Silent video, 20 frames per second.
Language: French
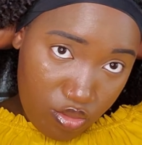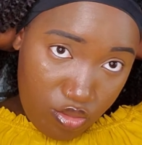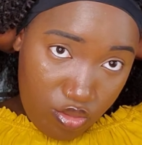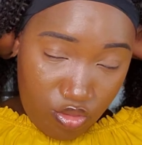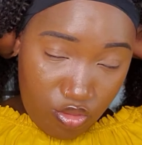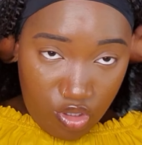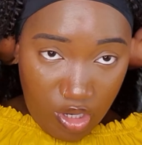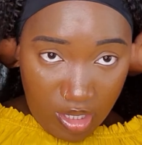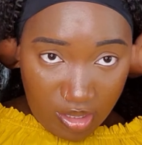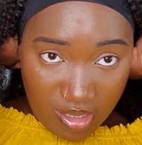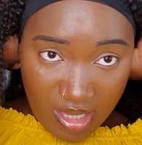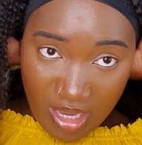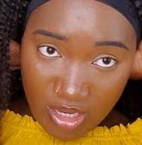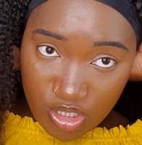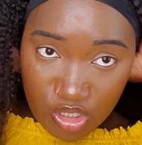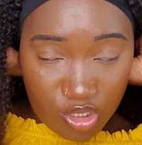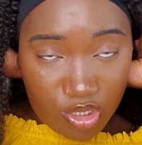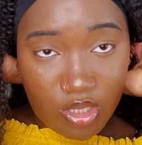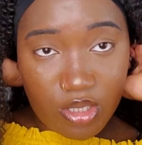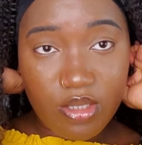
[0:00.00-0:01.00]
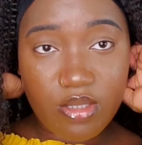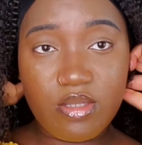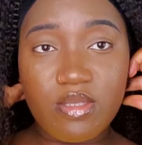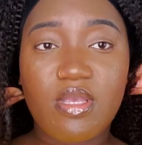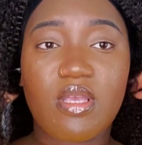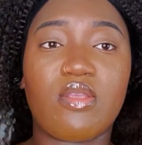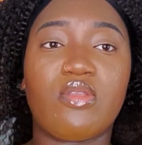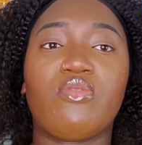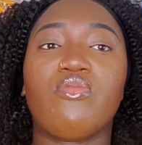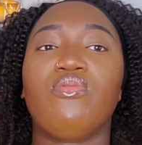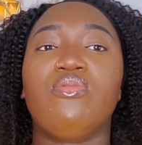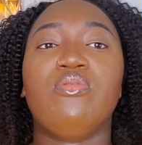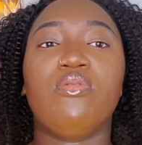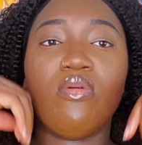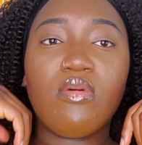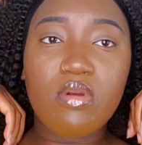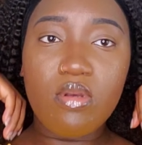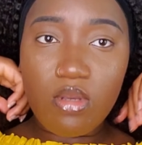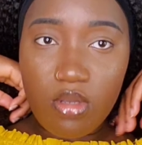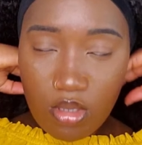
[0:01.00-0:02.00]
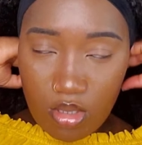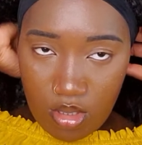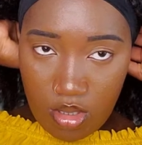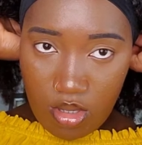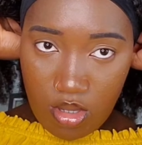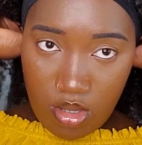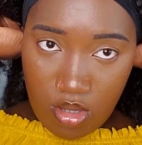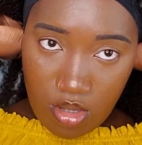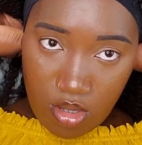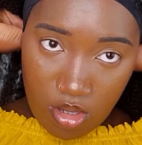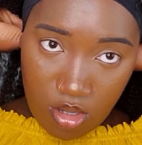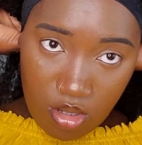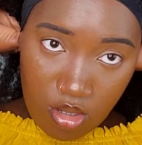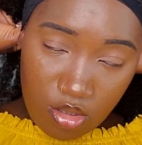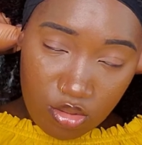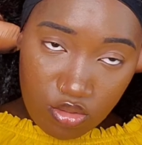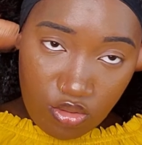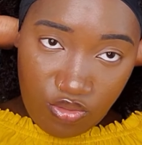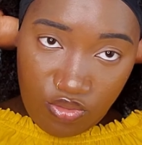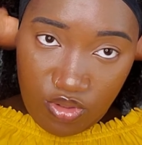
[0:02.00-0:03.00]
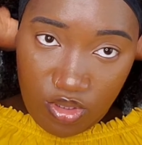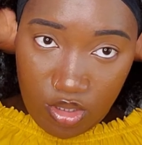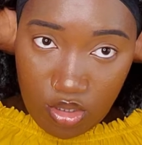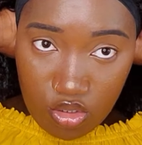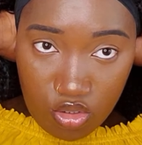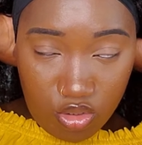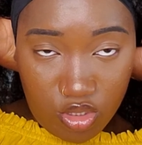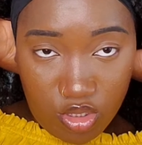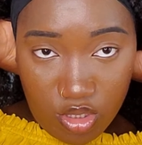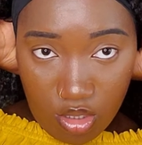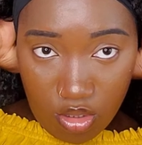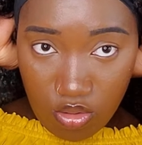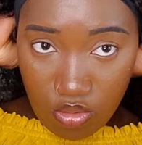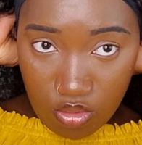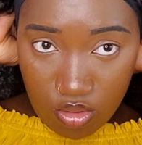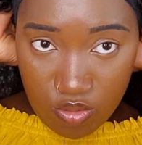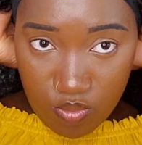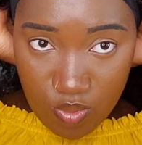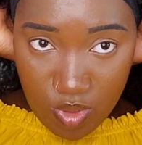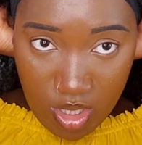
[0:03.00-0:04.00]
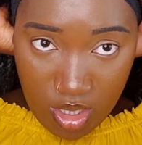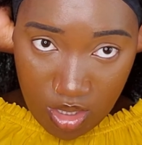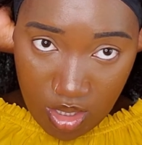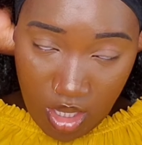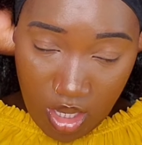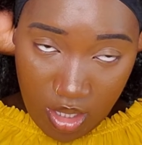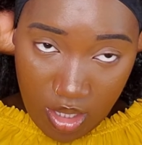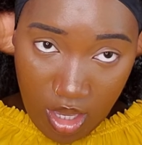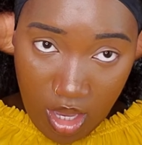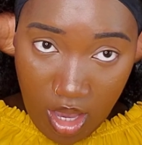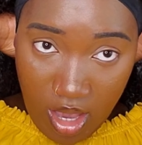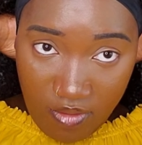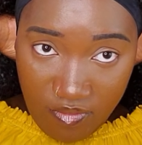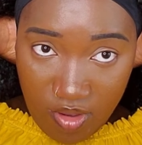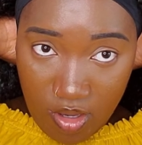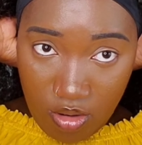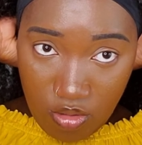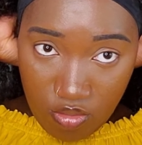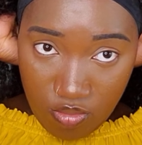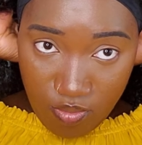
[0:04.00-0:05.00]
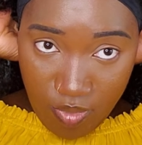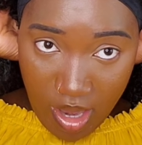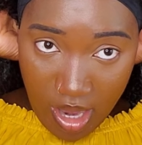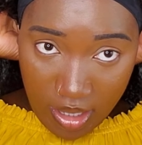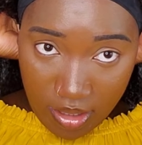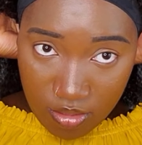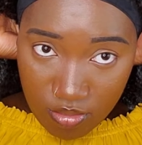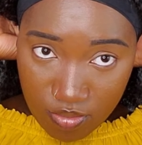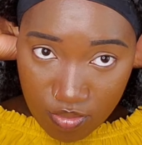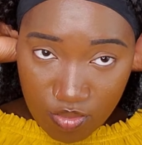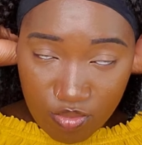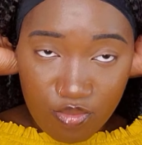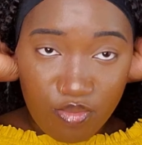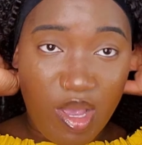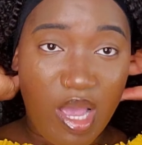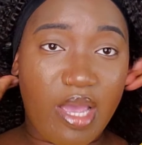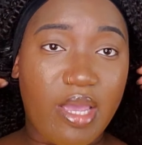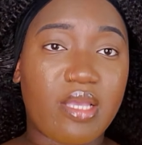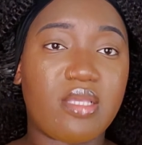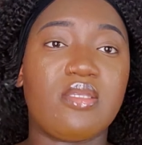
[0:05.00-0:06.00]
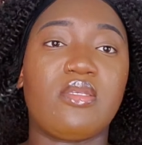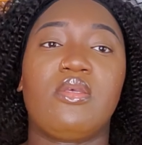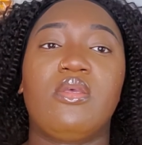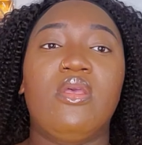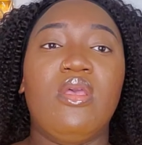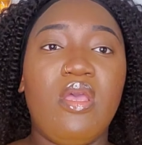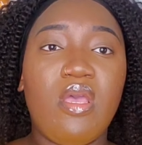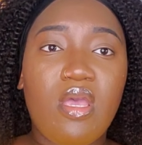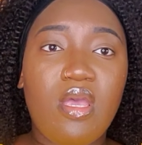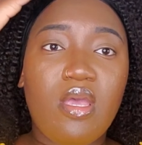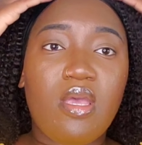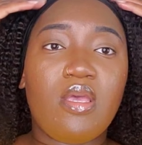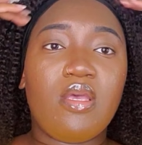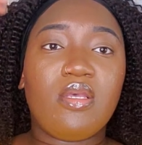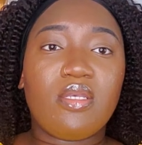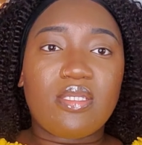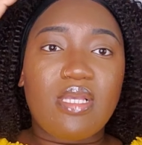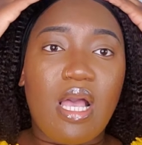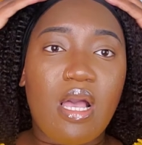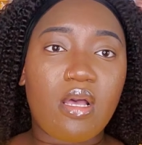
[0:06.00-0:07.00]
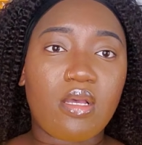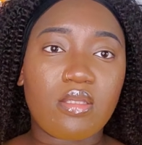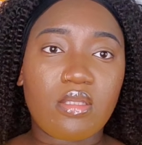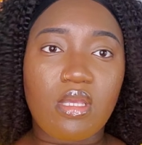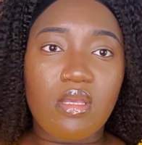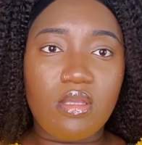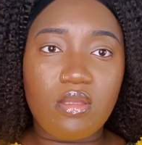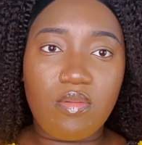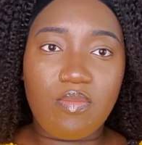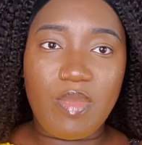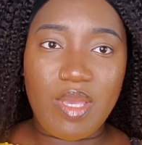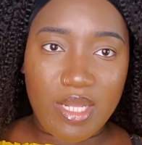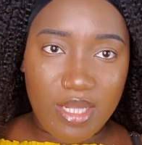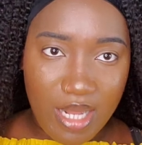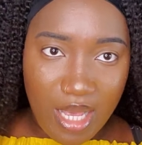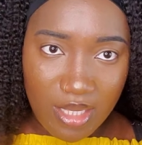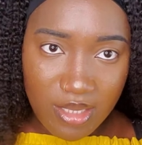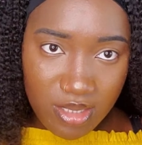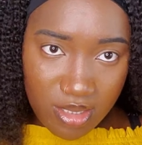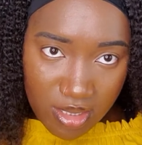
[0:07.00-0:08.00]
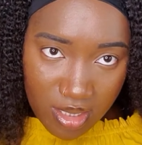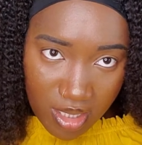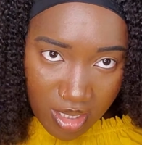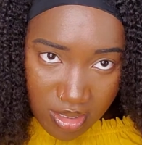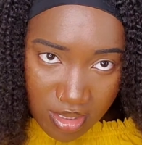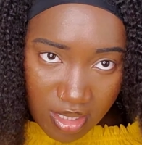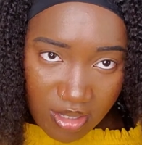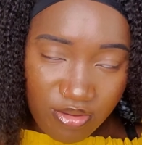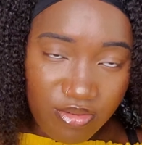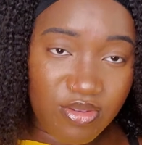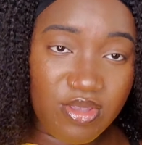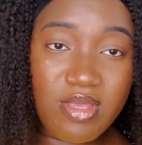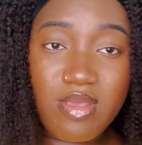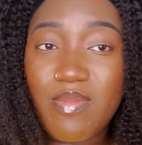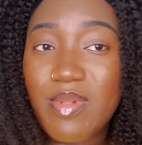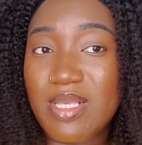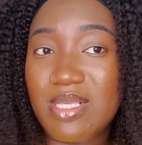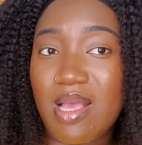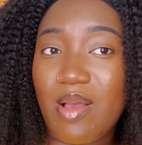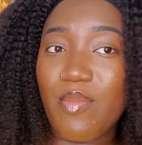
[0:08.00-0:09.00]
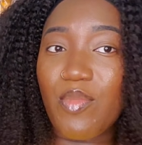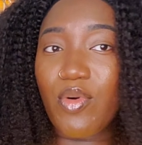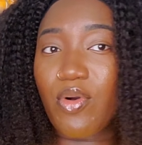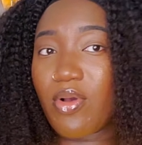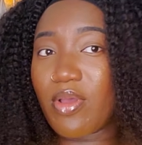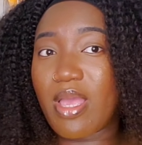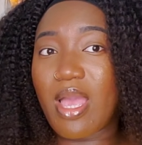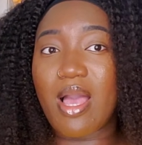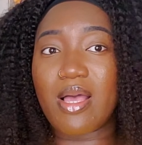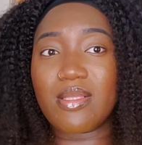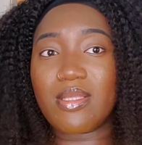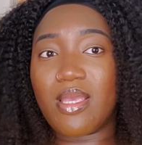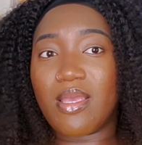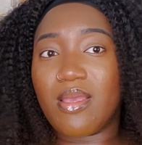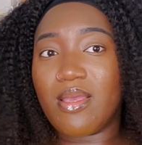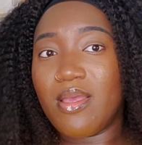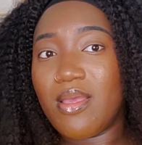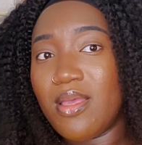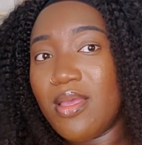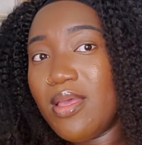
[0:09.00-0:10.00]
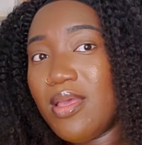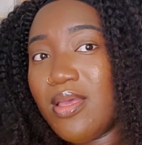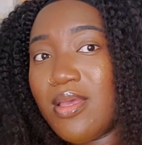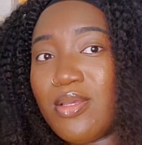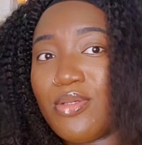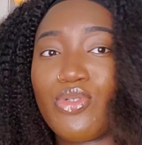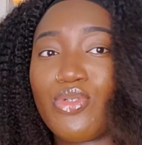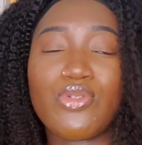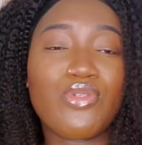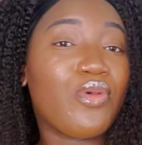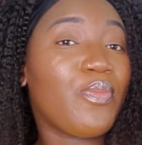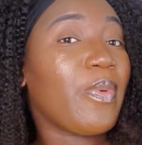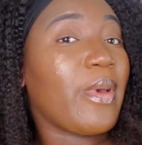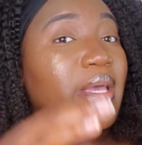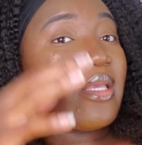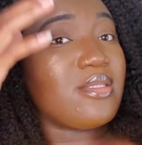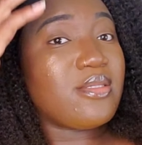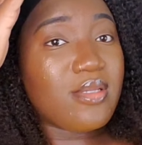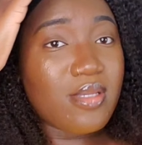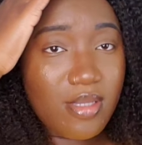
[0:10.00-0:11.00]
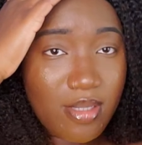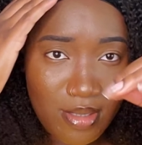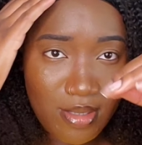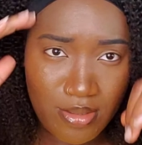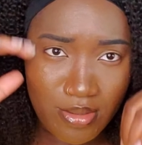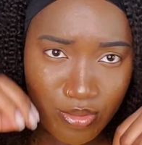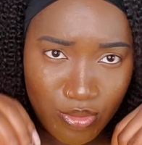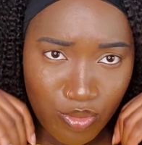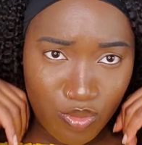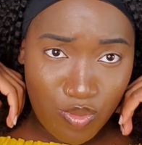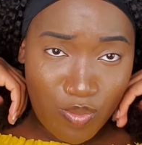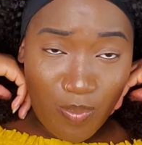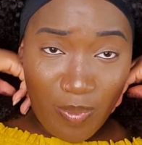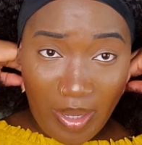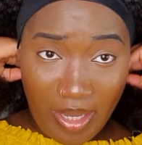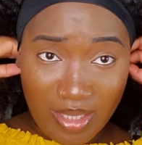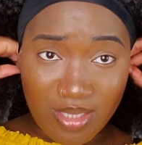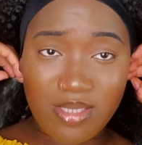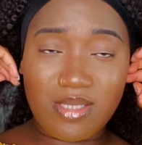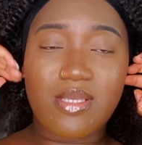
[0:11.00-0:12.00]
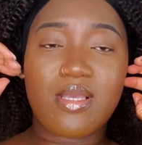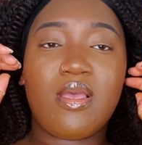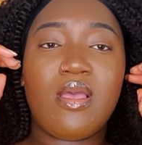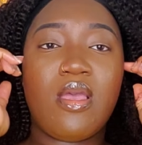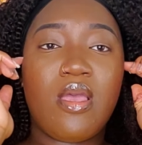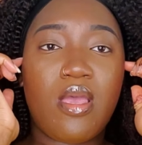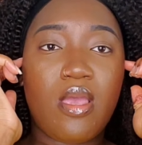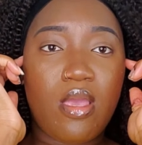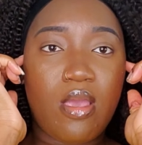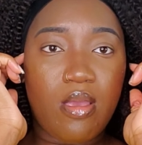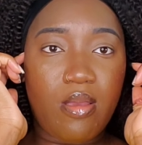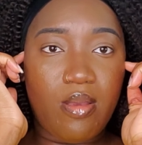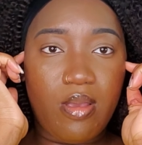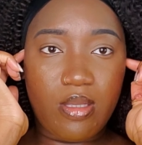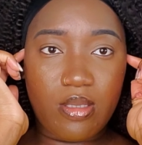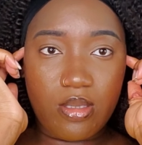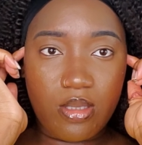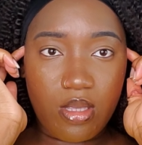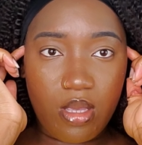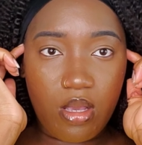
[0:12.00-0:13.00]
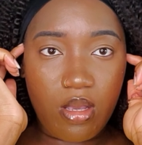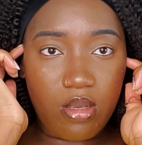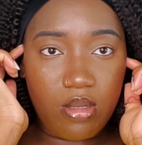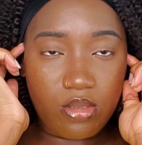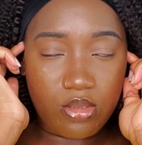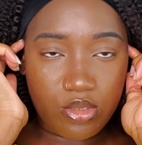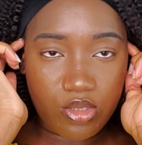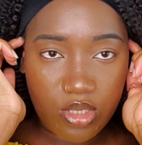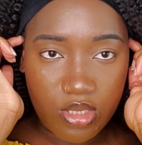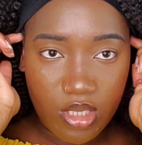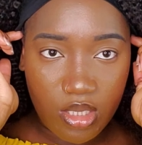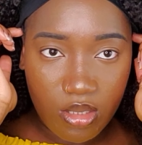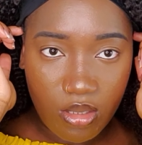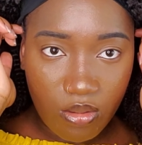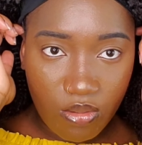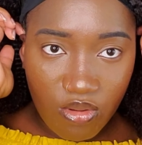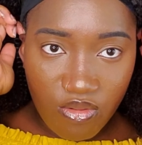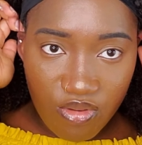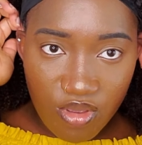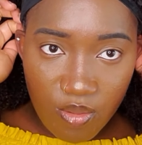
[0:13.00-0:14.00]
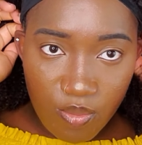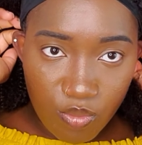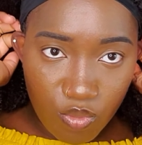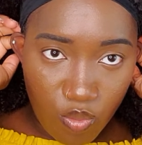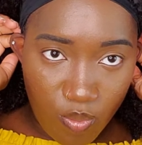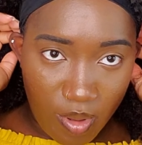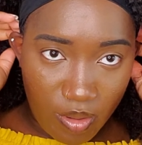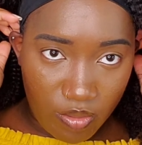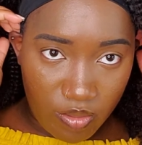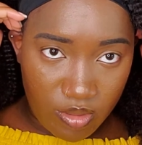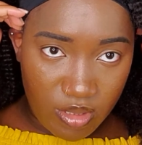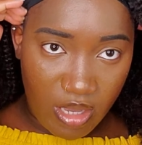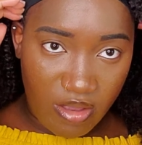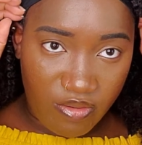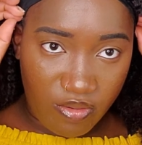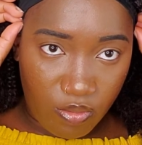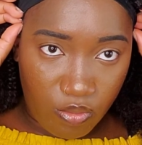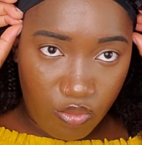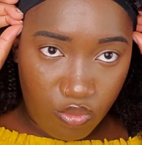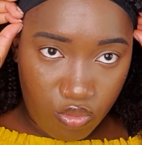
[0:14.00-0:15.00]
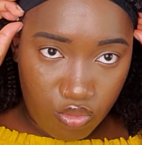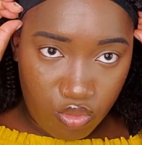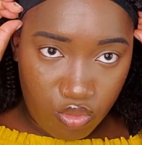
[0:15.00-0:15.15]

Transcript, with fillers: j'attache, c'est tout. Quand je finis, je sécurise bien derrière avec une, barre, une, barrette. Ça rentre entre mes nattes et c'est fini mes amours. Regardez, je suis prête, je suis prête. Maintenant, j'essaie d'enlever pour ne pas que ça look